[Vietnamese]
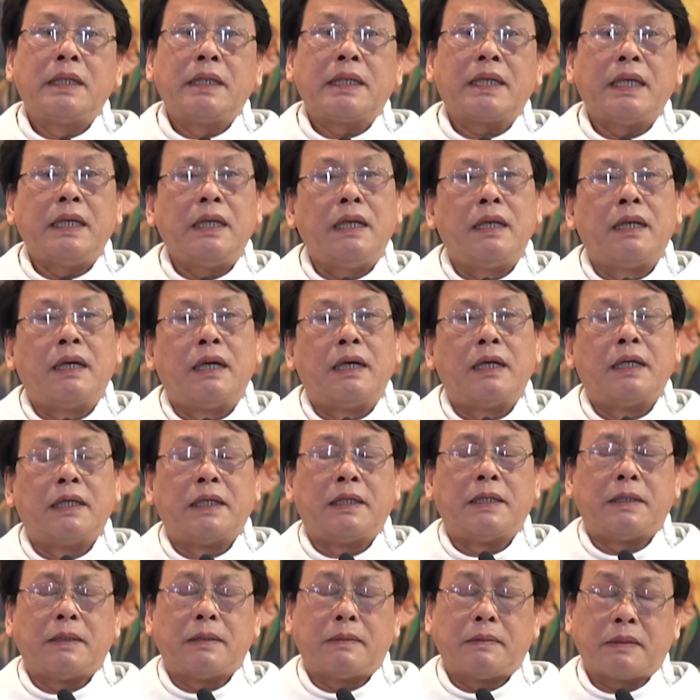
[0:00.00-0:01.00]
cái
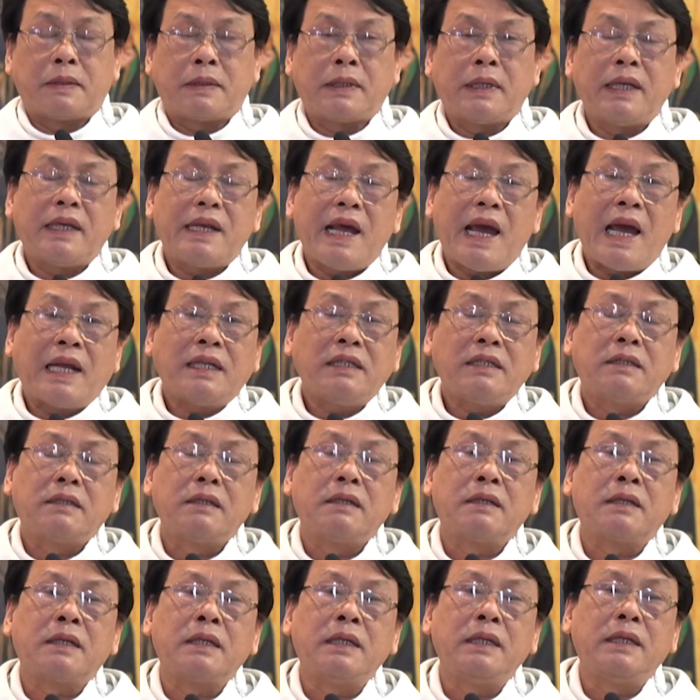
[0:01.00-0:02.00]
lời kết án
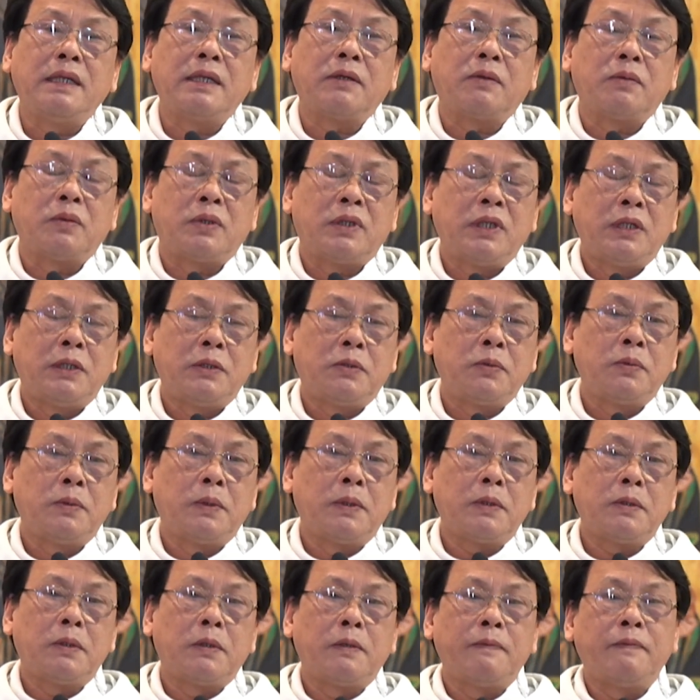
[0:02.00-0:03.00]
xưa kia của Thiên
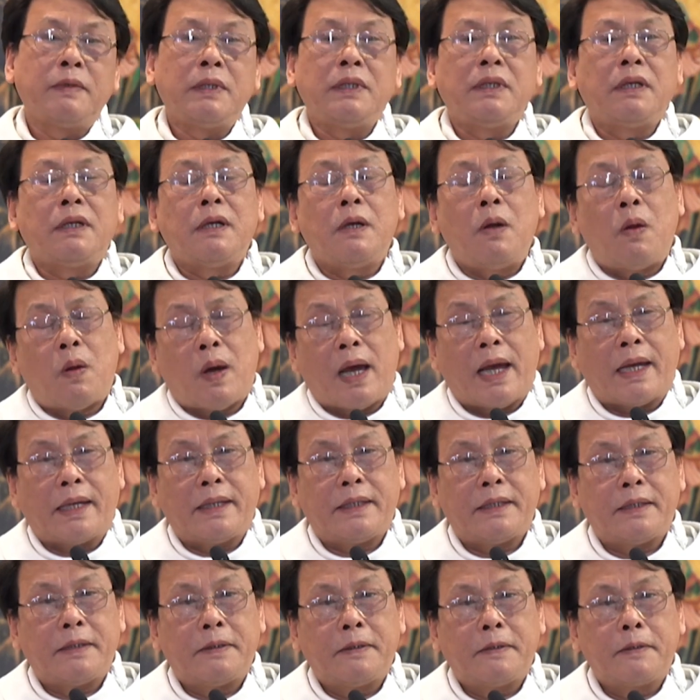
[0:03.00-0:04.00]
Chúa đối với nhân loại,
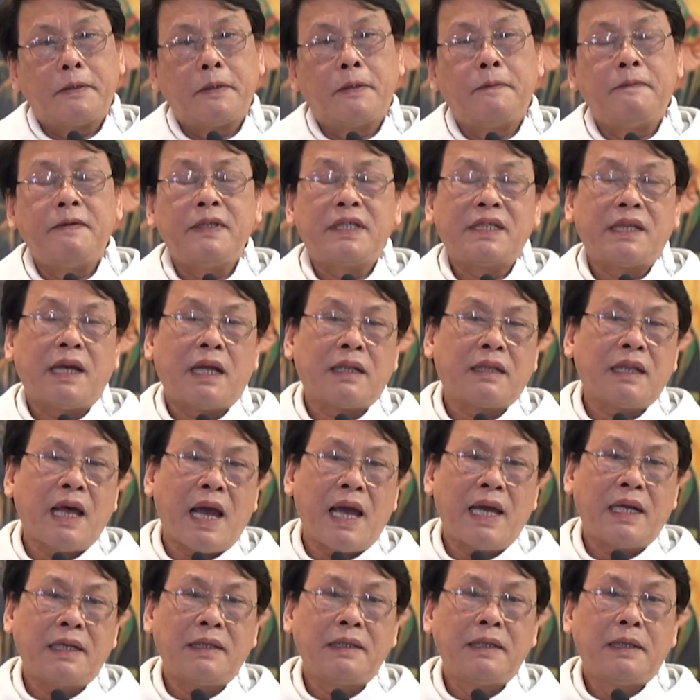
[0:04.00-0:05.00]
đối với
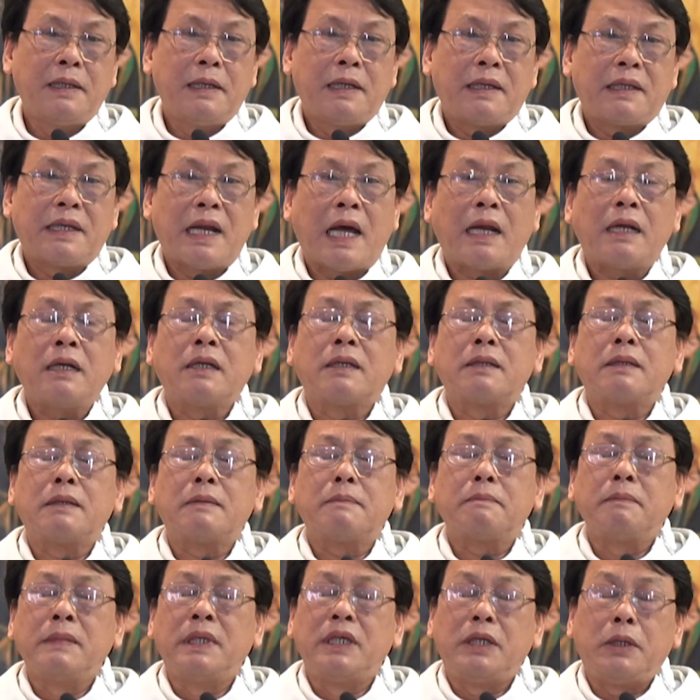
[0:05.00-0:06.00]
Satan đã
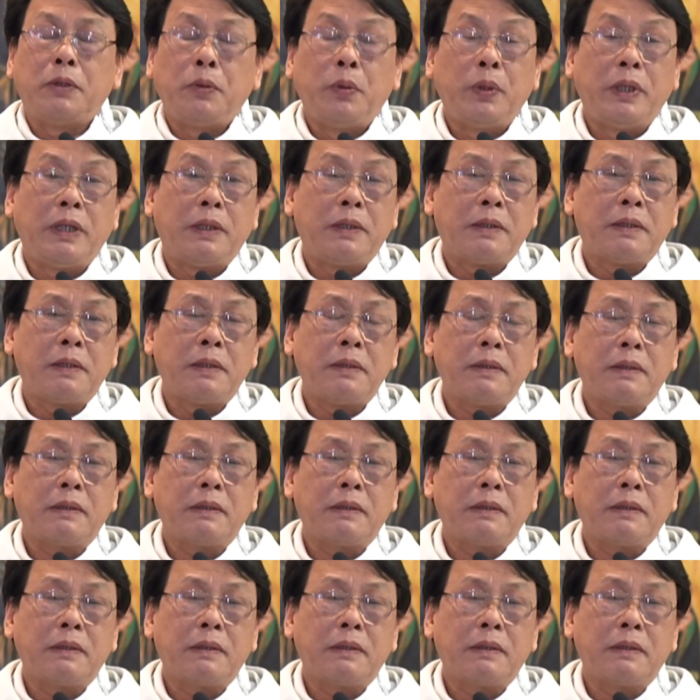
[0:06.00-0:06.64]
bị hủy,